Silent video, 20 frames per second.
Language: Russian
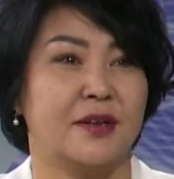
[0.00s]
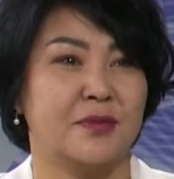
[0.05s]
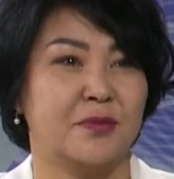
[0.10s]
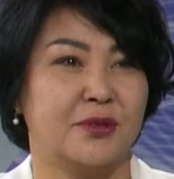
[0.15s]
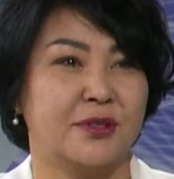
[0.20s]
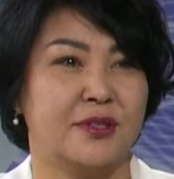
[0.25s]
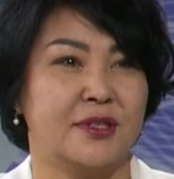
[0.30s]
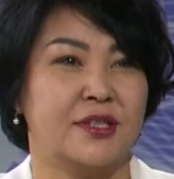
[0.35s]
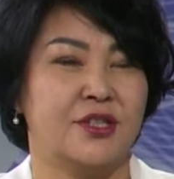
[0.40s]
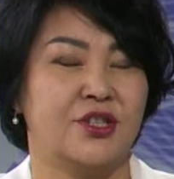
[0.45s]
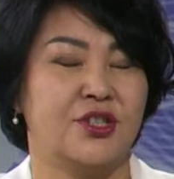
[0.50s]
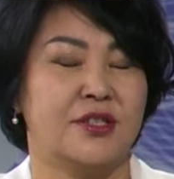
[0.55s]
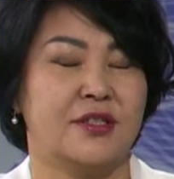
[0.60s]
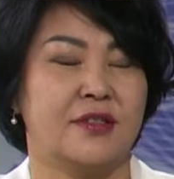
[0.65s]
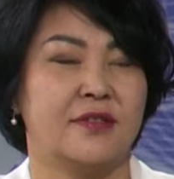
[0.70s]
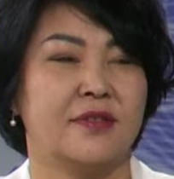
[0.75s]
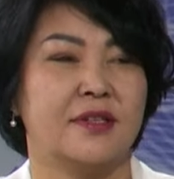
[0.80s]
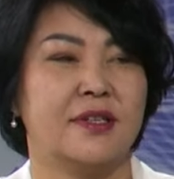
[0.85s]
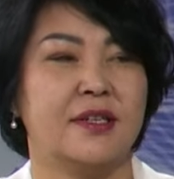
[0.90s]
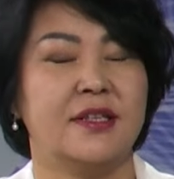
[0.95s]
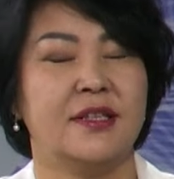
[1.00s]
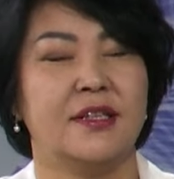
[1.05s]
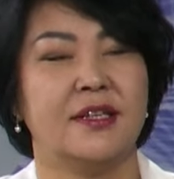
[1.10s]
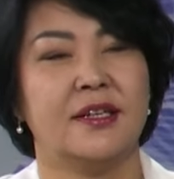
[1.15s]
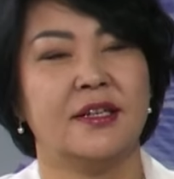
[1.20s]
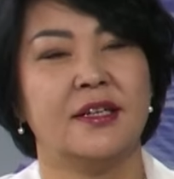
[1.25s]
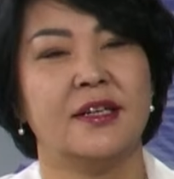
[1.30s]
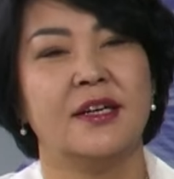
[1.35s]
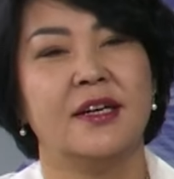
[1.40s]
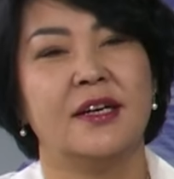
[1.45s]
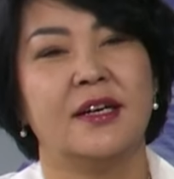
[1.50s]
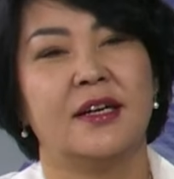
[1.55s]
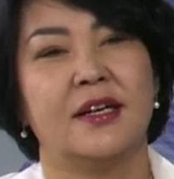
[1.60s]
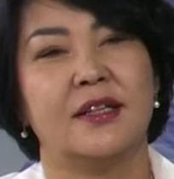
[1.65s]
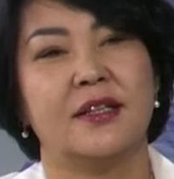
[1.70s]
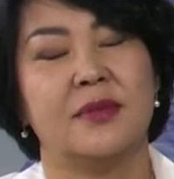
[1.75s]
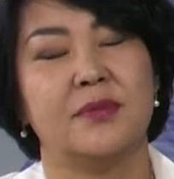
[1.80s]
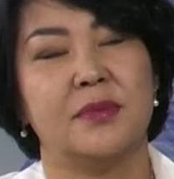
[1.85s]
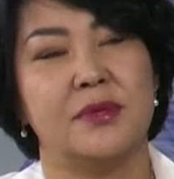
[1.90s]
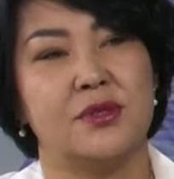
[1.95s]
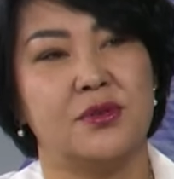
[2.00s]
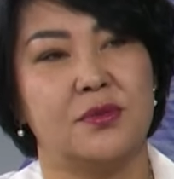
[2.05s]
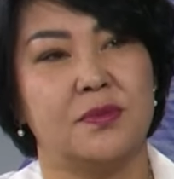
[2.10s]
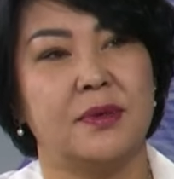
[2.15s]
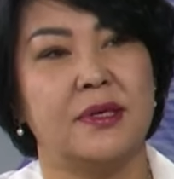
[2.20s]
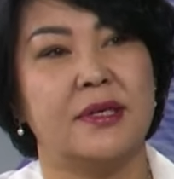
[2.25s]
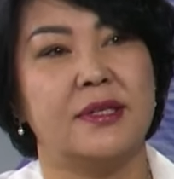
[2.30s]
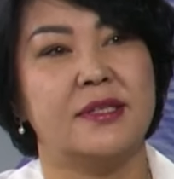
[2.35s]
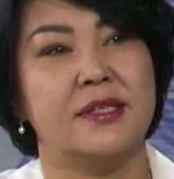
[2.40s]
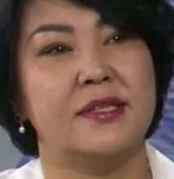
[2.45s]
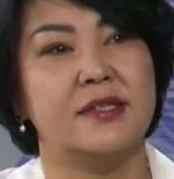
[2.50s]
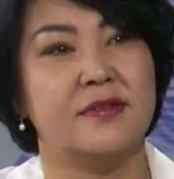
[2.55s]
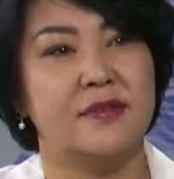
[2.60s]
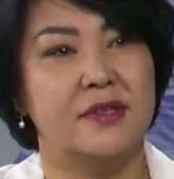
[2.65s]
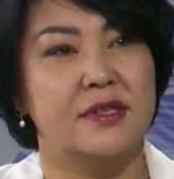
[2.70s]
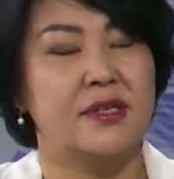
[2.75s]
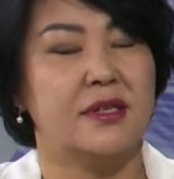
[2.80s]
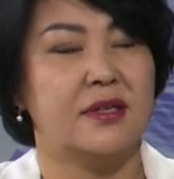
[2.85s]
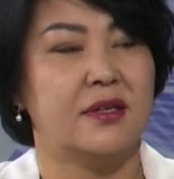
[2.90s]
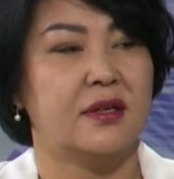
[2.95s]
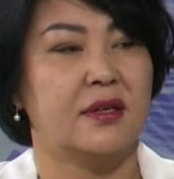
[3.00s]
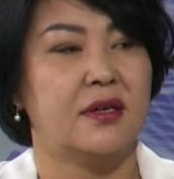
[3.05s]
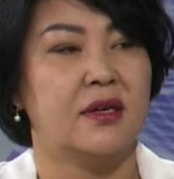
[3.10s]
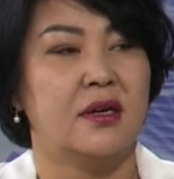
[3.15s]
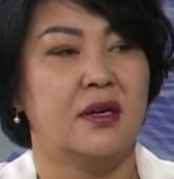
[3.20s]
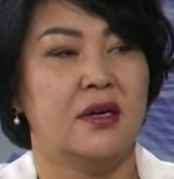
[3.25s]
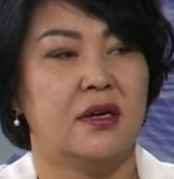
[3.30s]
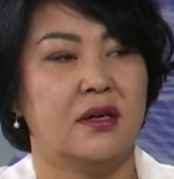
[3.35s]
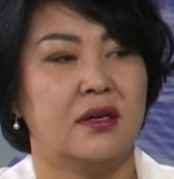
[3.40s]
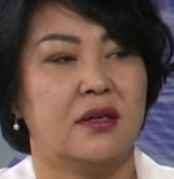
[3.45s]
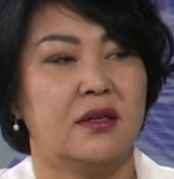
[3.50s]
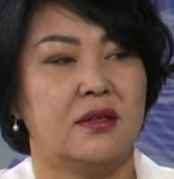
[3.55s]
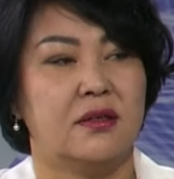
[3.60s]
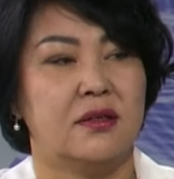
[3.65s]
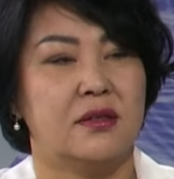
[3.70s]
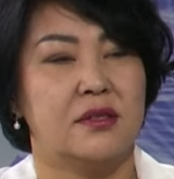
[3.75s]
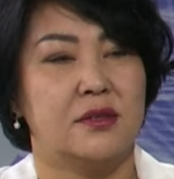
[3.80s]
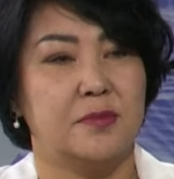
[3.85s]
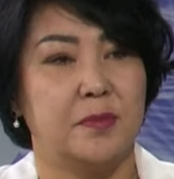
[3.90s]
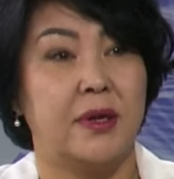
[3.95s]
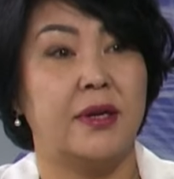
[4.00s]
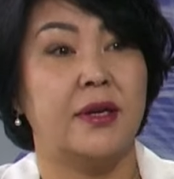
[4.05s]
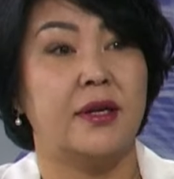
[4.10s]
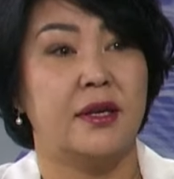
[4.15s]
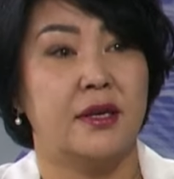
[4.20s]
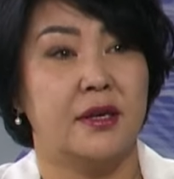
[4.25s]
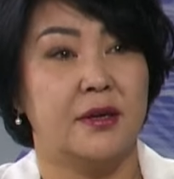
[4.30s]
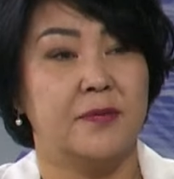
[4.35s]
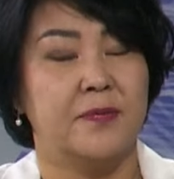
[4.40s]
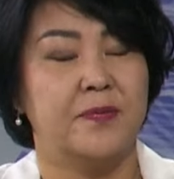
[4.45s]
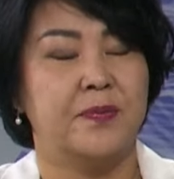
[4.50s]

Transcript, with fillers: модно сейчас говорить, да, она поступает действительно э, с полей.